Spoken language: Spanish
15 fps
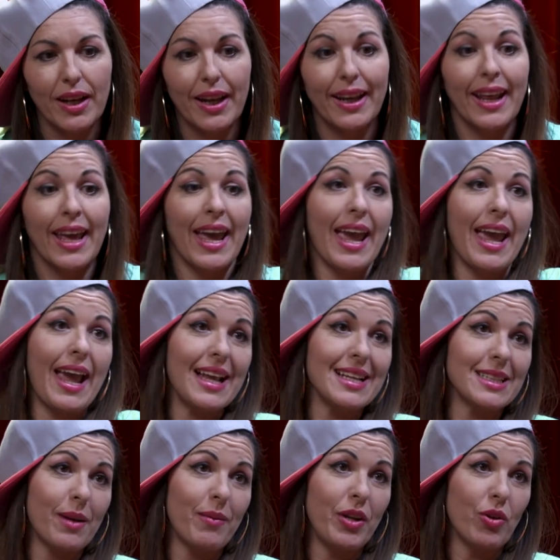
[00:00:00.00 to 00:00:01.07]
de Beler. Él
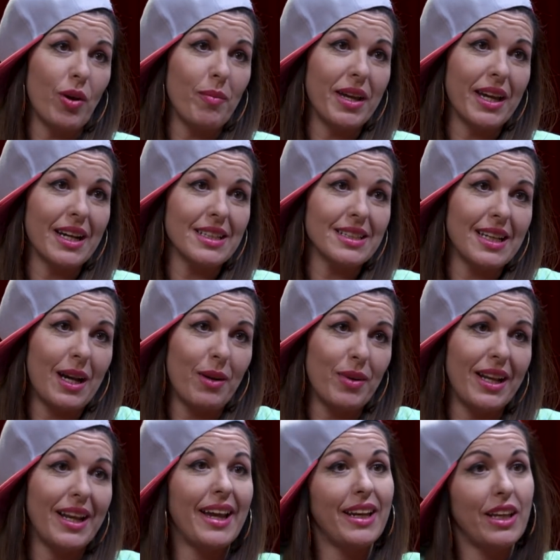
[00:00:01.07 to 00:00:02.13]
se vino a mi casa a
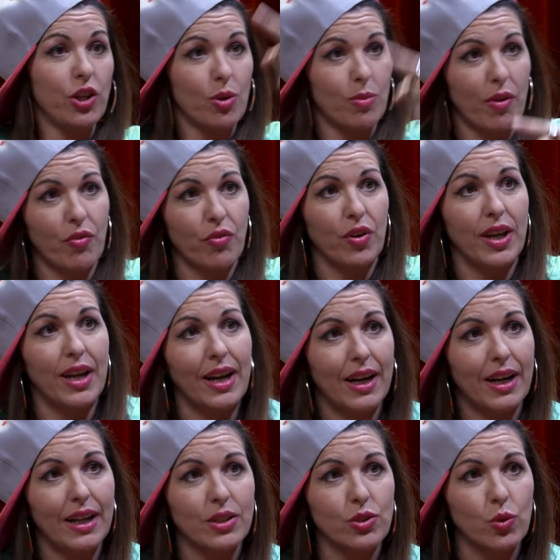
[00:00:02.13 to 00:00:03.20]
Beler y yo me fui
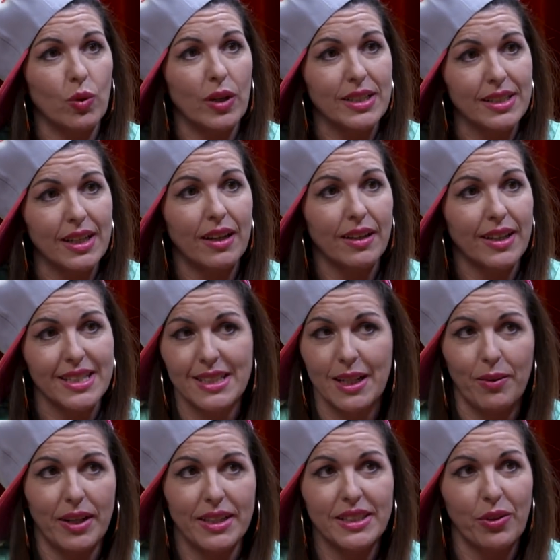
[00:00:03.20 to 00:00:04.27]
a su casa, que
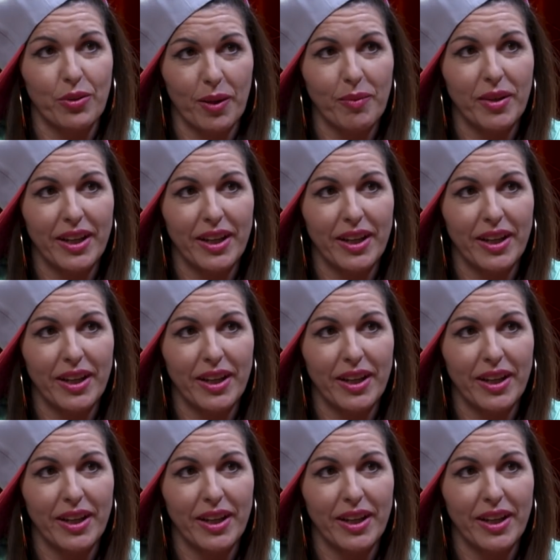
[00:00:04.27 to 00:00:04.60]
estaba hecha una